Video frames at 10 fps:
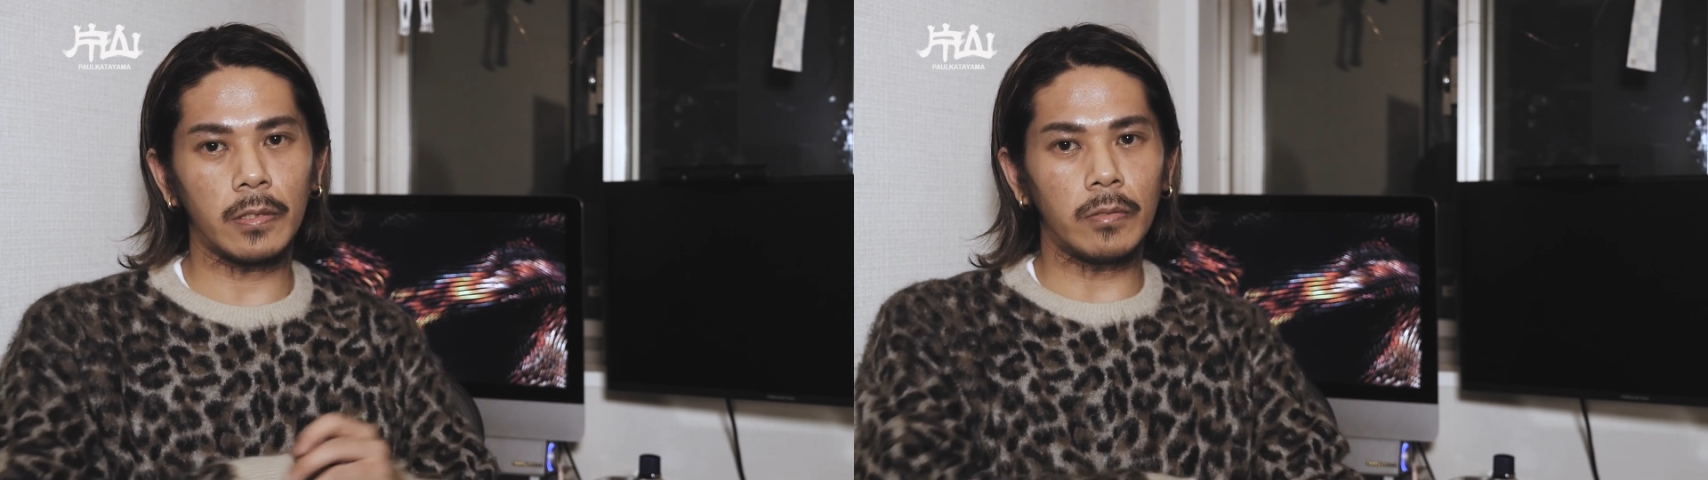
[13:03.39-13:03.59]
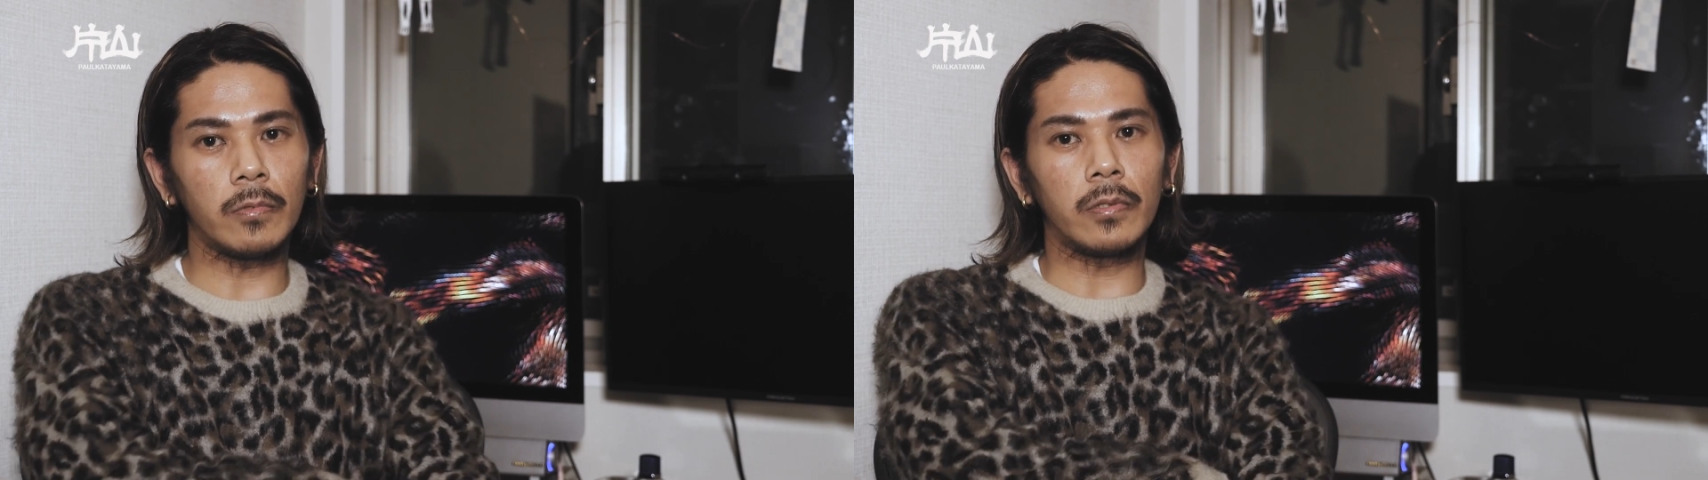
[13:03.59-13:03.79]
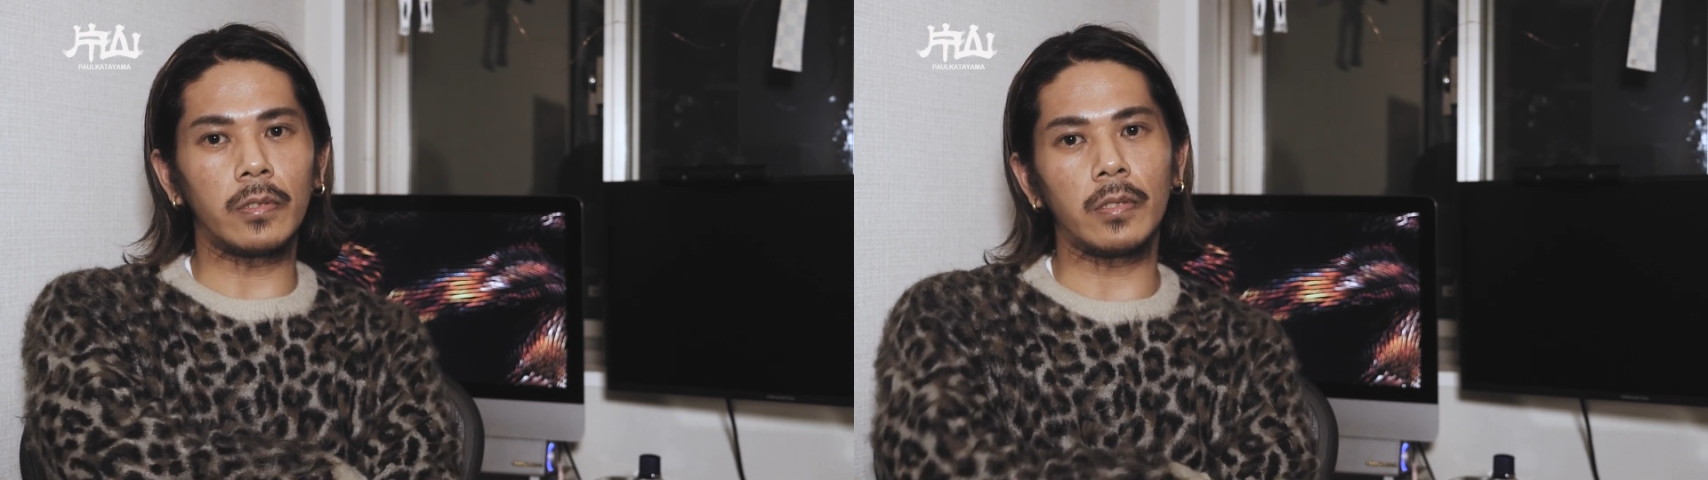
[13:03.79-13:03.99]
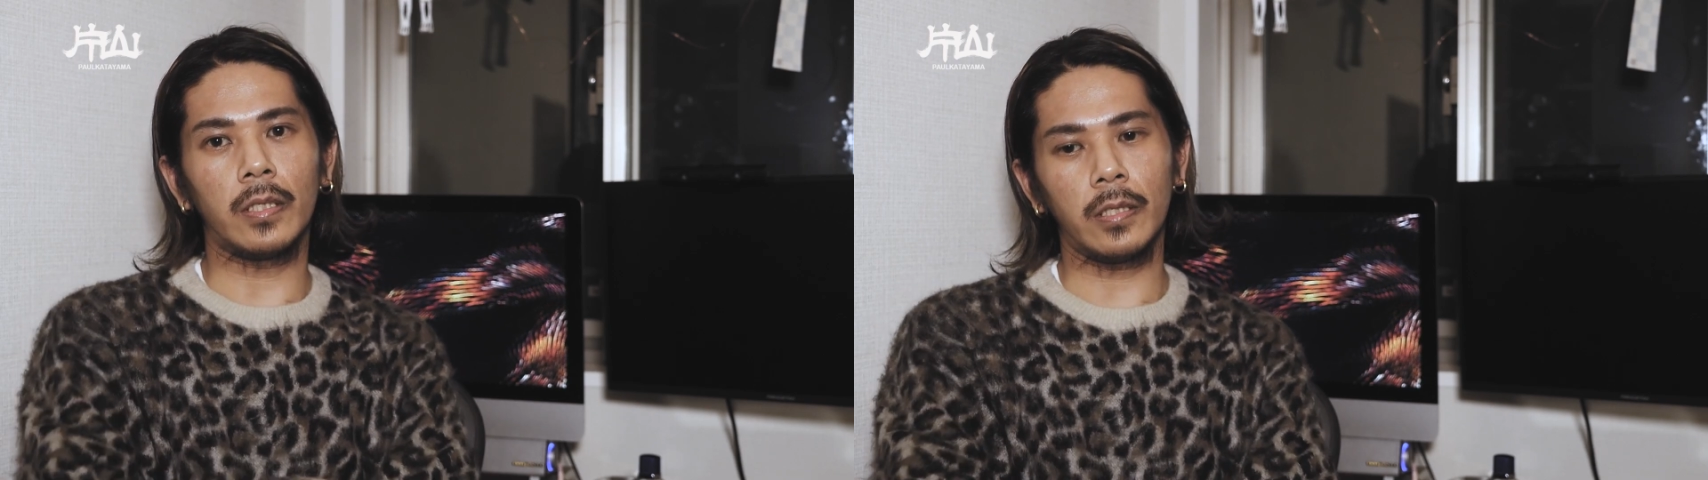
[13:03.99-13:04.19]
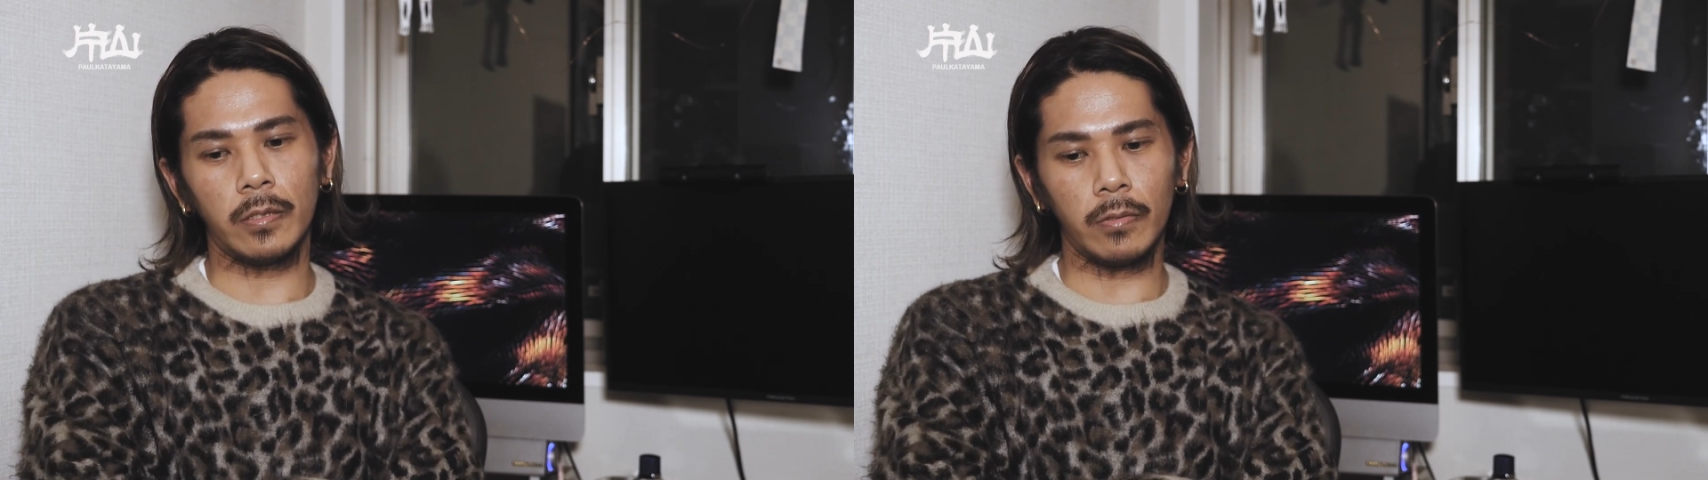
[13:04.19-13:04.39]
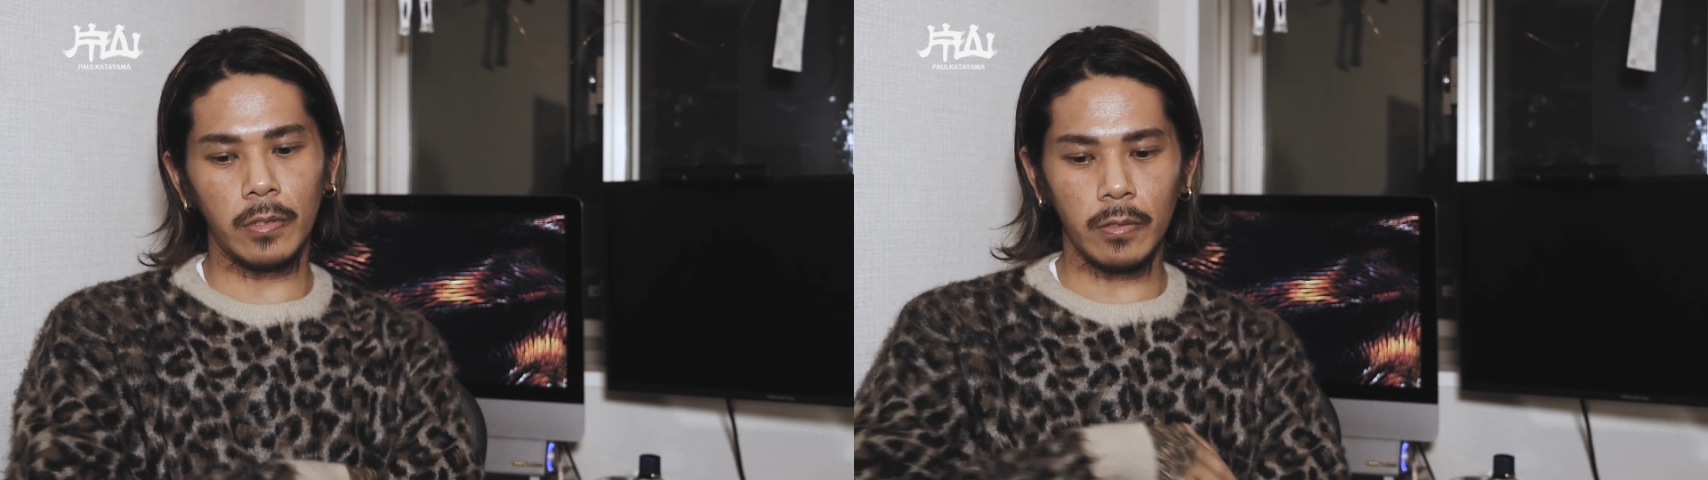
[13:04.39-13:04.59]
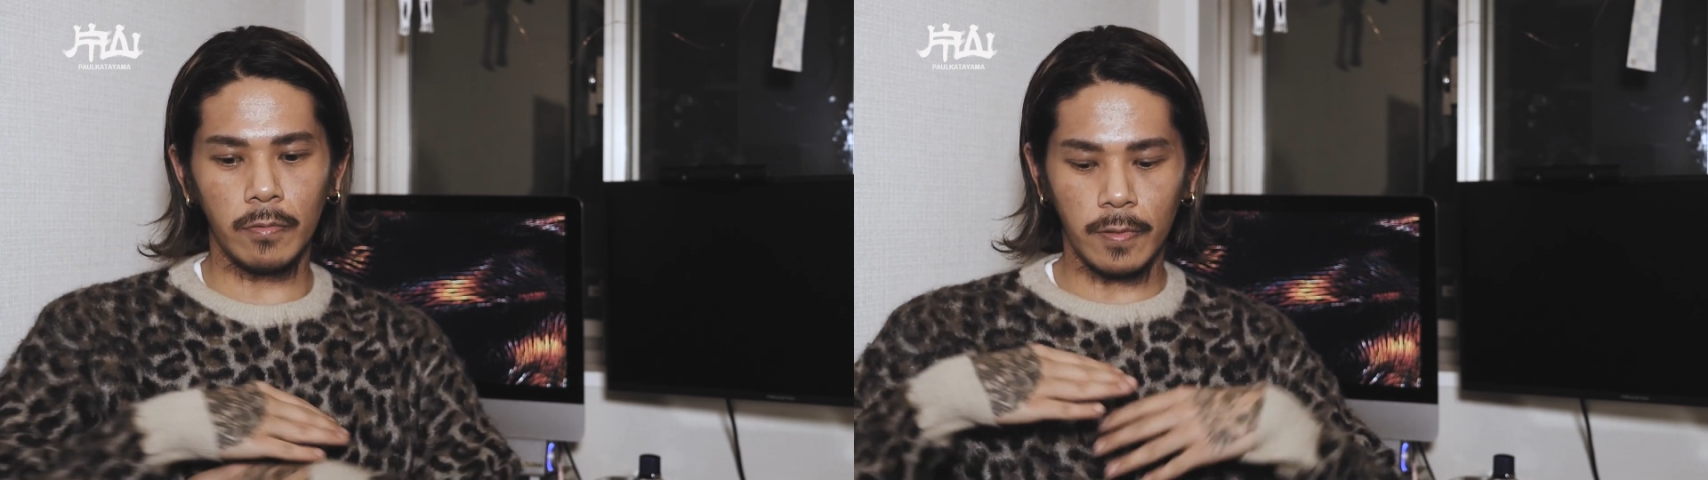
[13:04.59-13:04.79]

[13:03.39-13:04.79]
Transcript: ちゃ思うっていうかだからそれを